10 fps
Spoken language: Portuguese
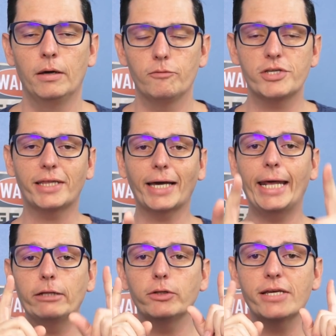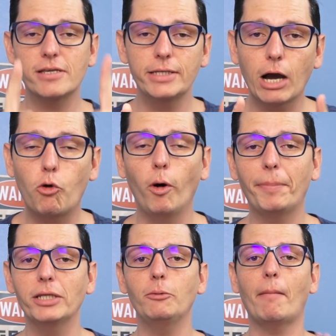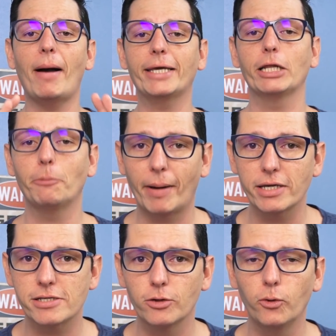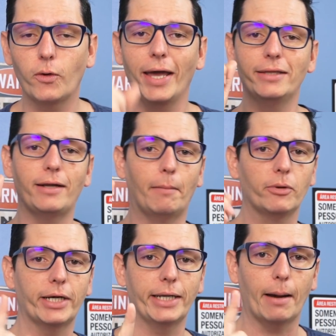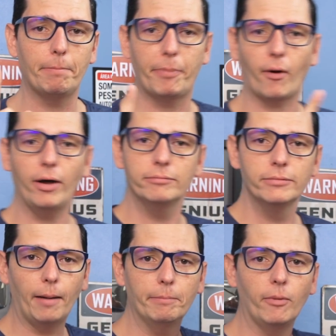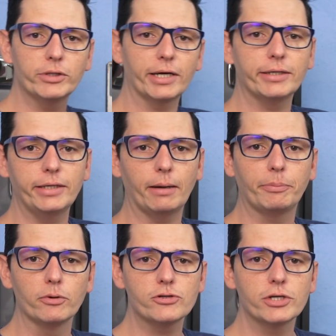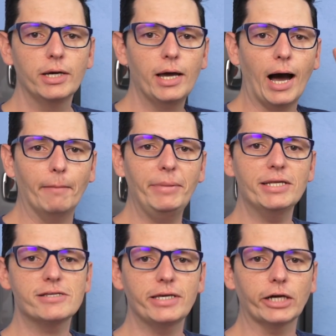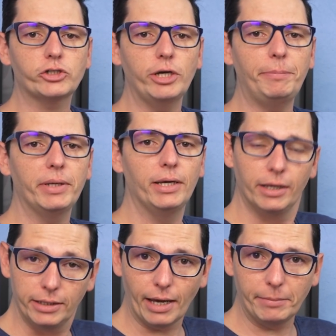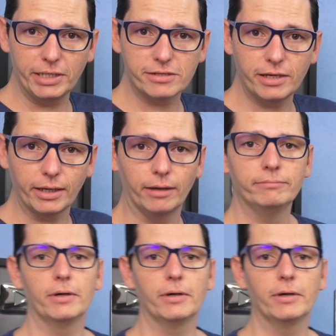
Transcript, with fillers: Você está querendo decidir a compra de uma máquina do PagSeguro entre a Moderninha Pro, a Moderninha Plus, a Minizinha Chip e a Minizinha?